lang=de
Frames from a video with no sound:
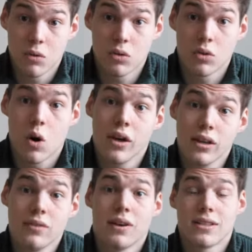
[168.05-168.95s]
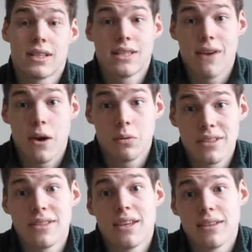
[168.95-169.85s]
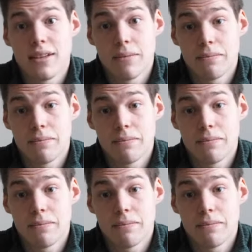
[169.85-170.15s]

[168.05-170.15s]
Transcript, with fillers: Und heuer war es ein 210.